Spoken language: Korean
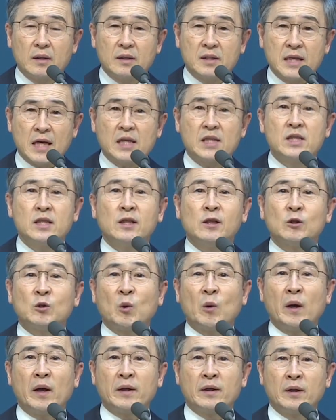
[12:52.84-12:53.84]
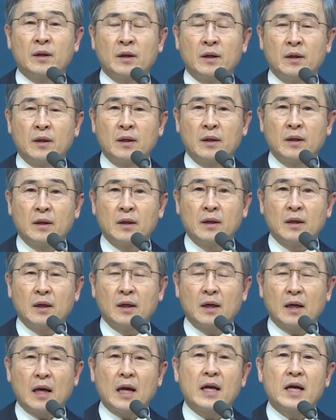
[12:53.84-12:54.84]
자신을 통하여
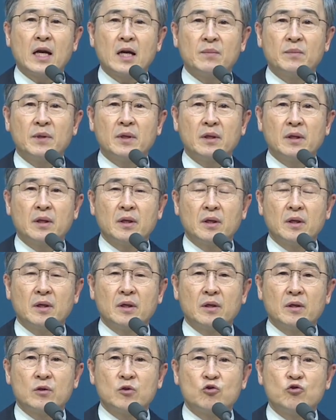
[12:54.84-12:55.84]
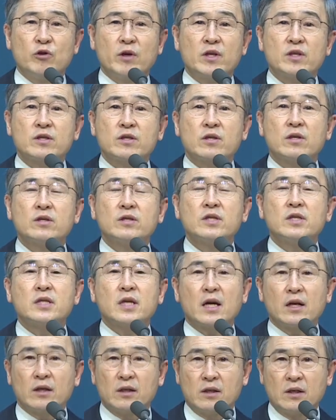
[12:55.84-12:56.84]
하나님이 주의
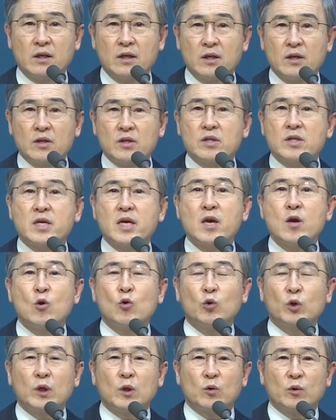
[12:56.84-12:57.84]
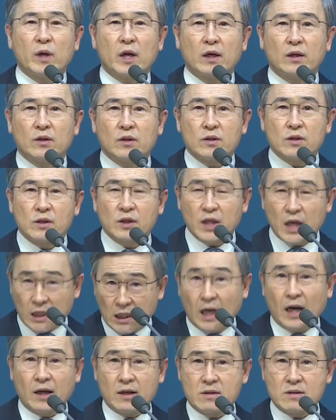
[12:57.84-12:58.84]
선지자를 세우기를 원하는 뜻을
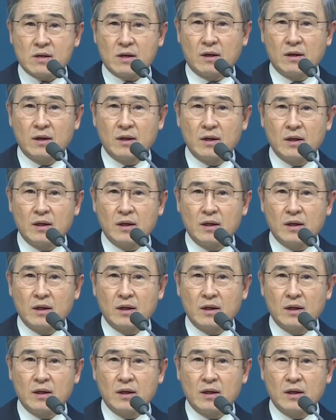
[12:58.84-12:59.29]
깨달았어.